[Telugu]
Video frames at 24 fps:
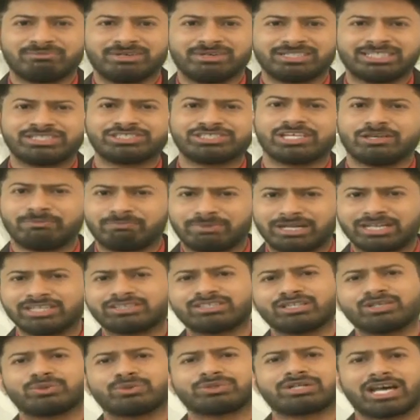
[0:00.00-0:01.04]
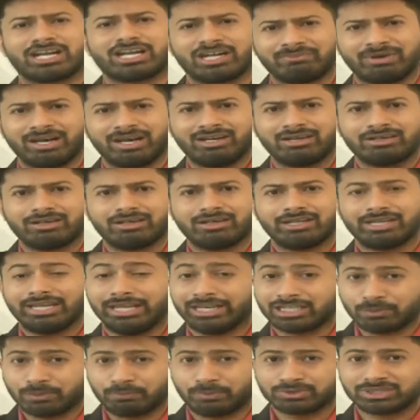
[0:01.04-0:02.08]
సంబంధించి పనితీరు కారణమా
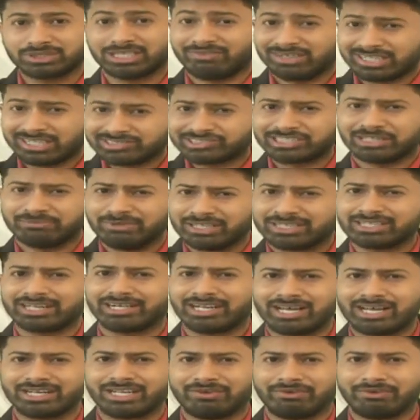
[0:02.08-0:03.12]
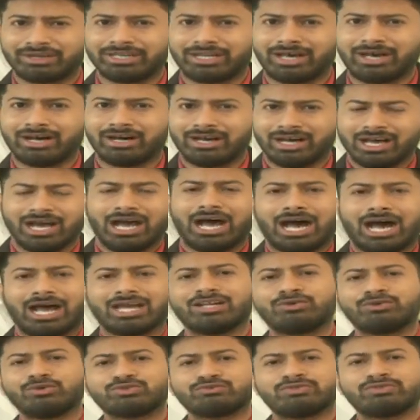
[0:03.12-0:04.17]
లేకపోతే వేరే సమీకరణాలేవైనా
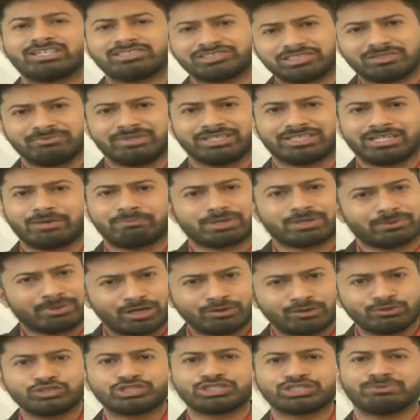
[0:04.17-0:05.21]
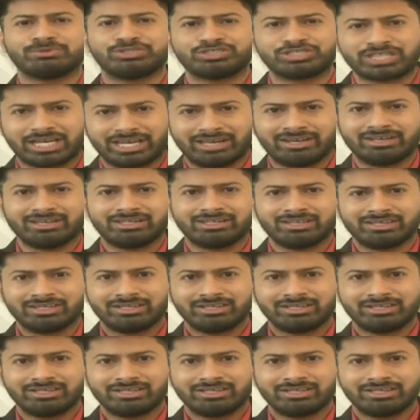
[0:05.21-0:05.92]
ఆయన ఉద్వాసన మీద ప్రభావం చూపించాయా